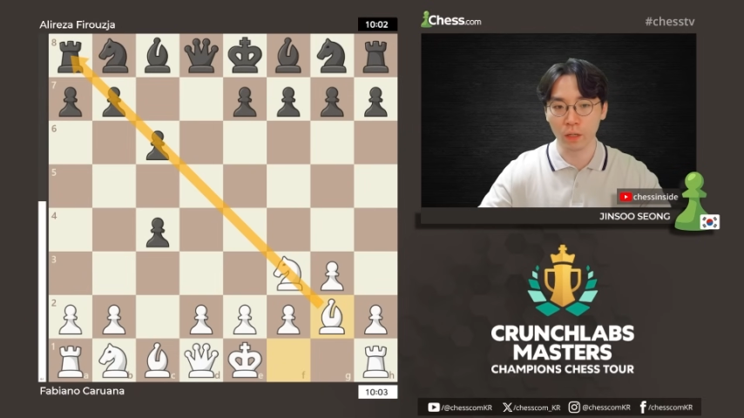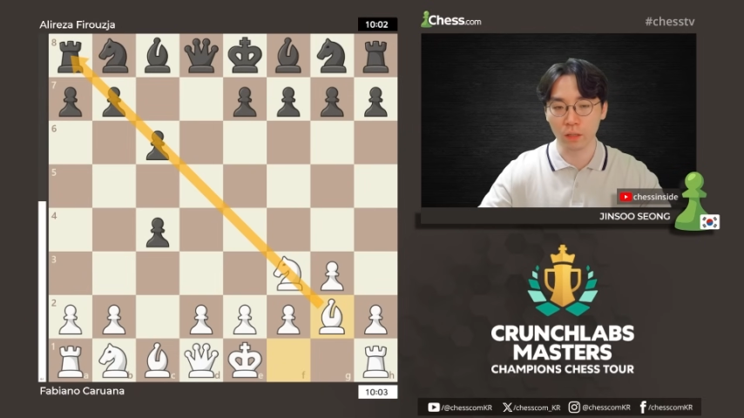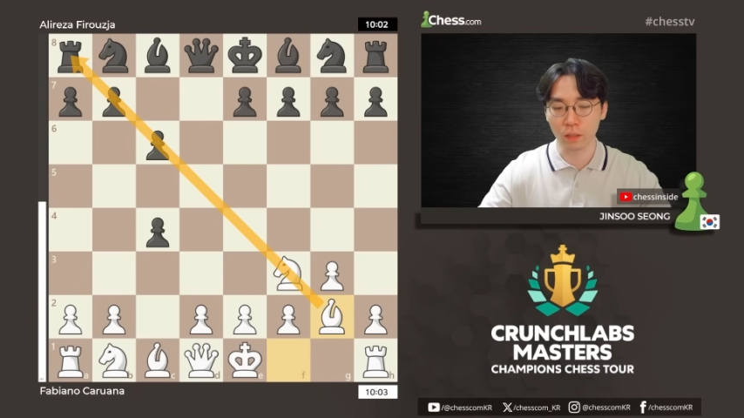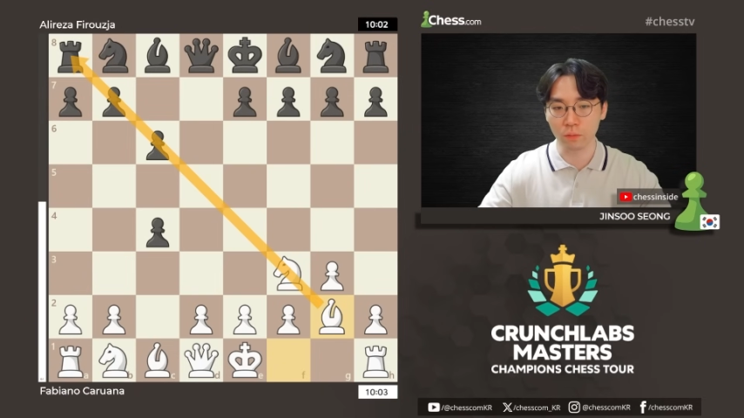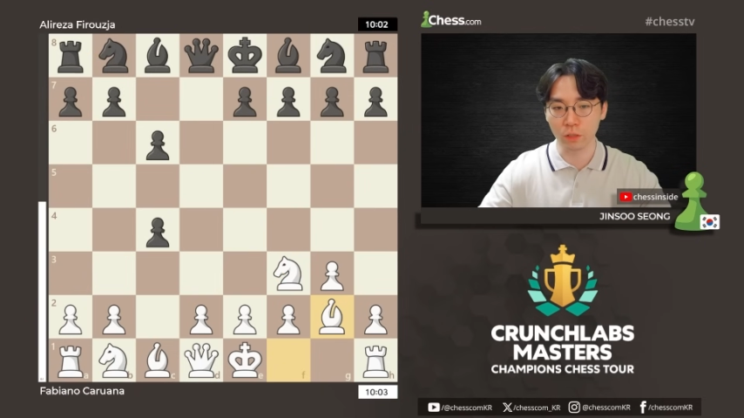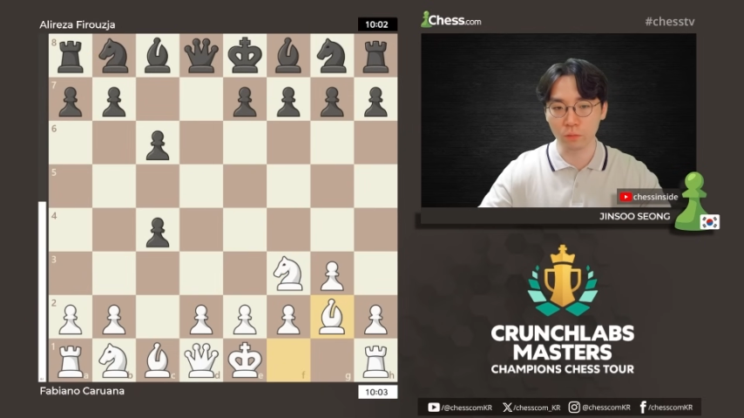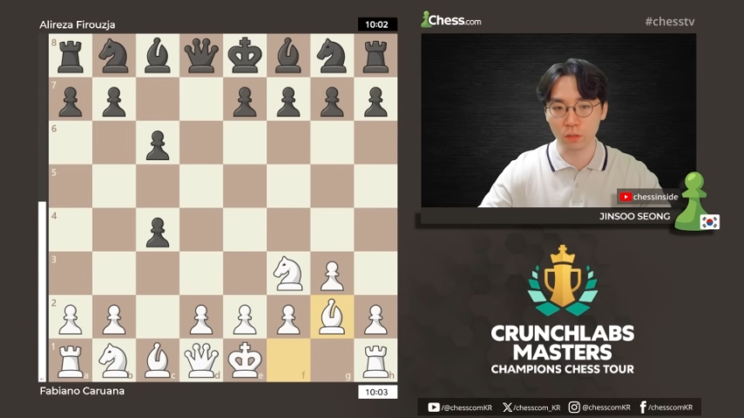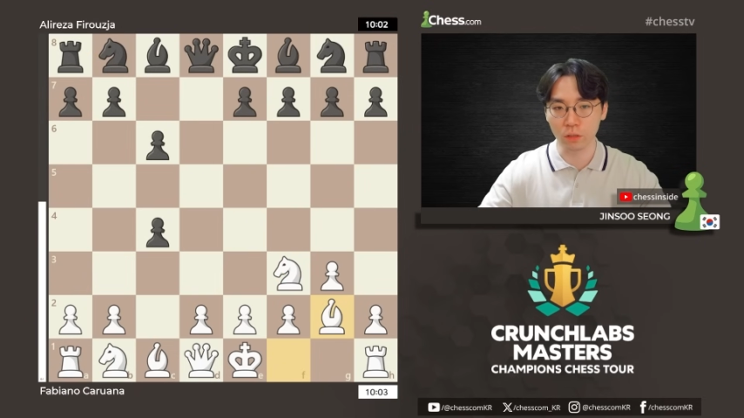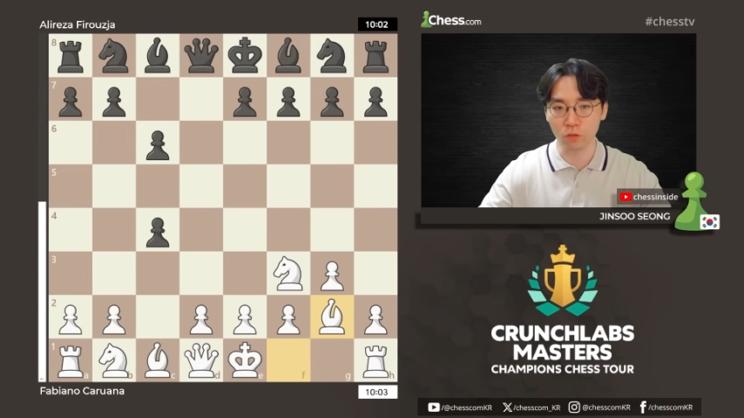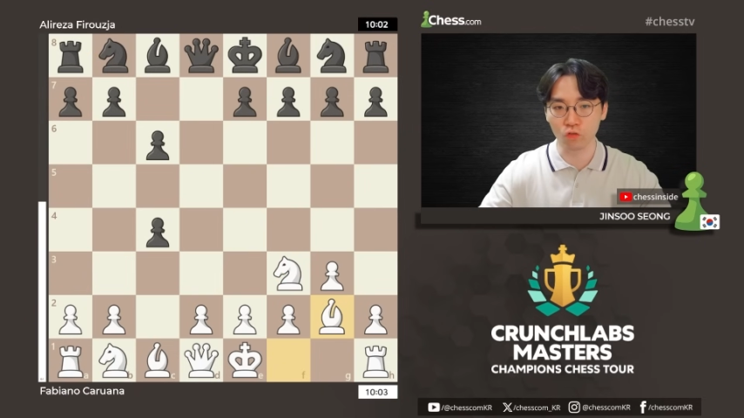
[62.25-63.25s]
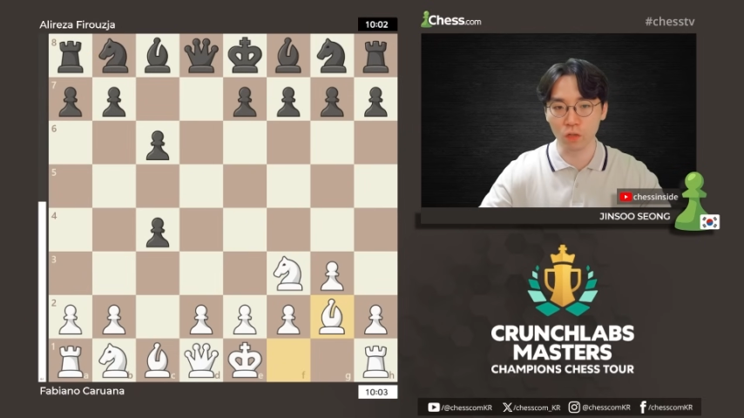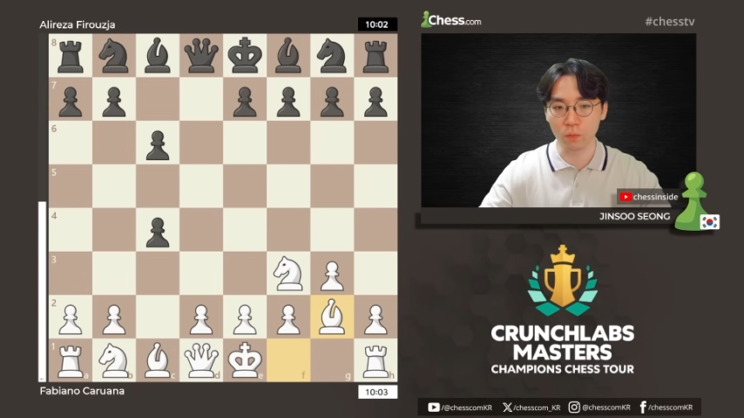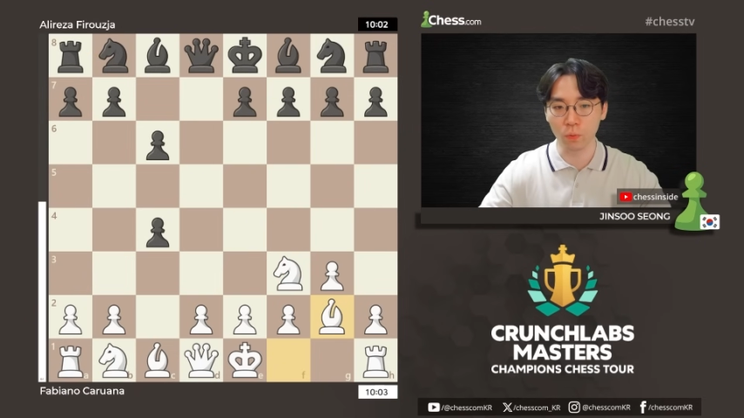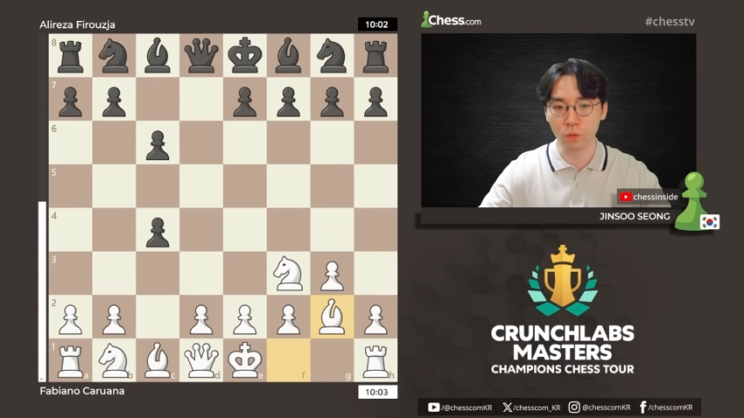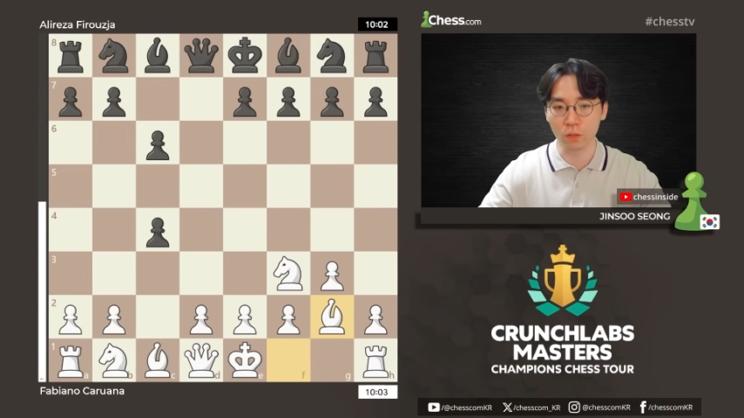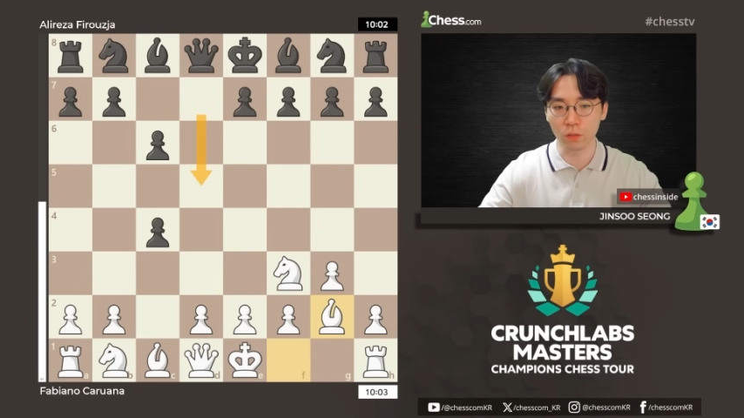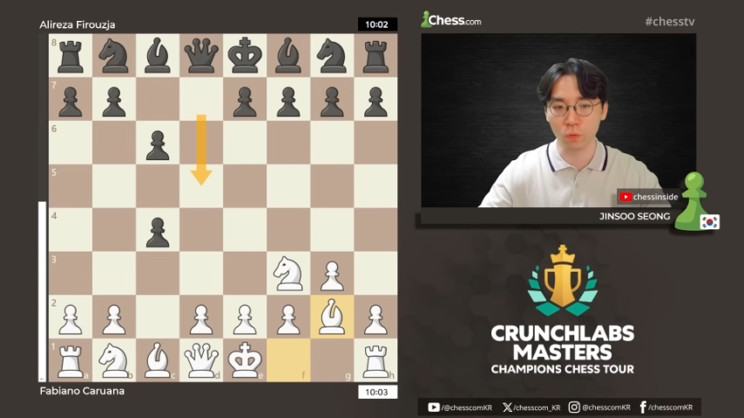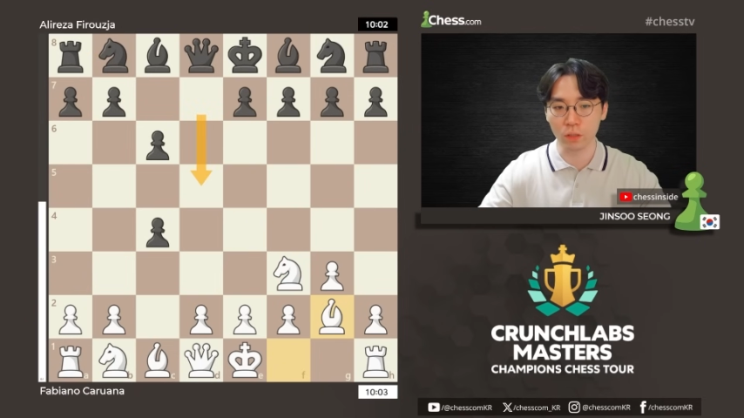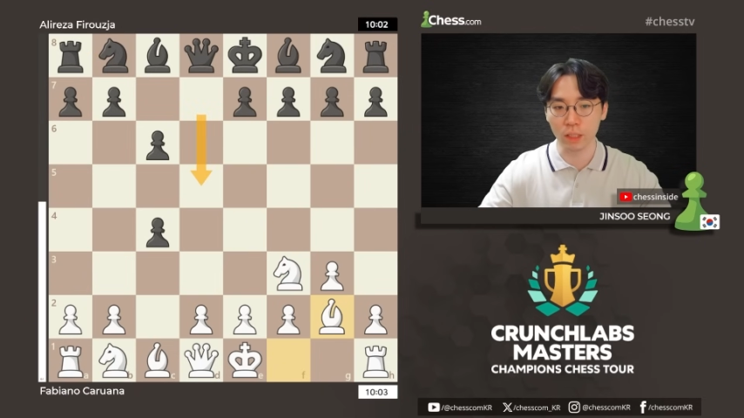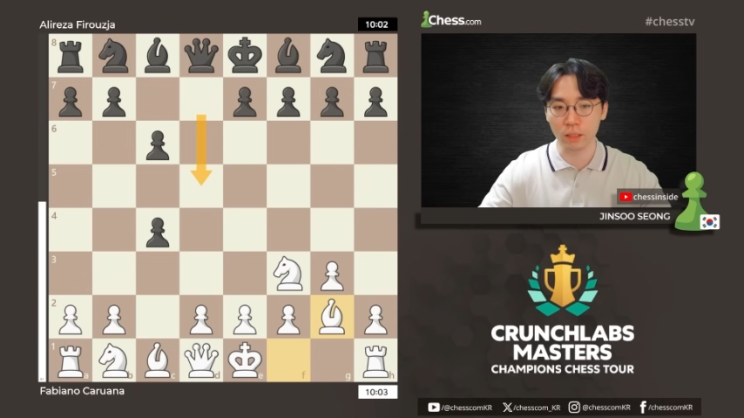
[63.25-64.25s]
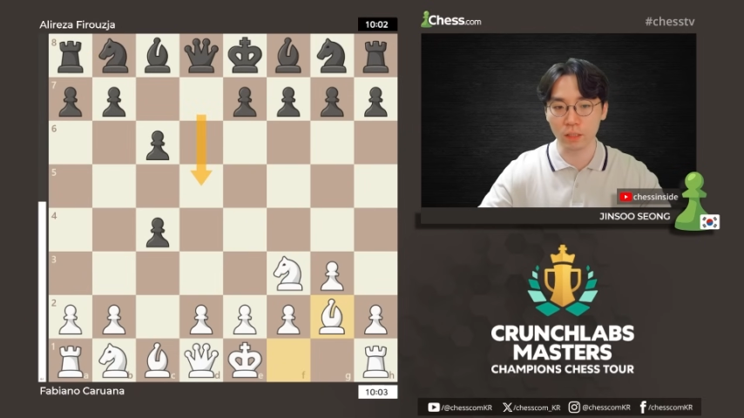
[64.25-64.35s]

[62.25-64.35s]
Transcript: 그 다음 지금 흑은 중앙폰을 이용해서 상대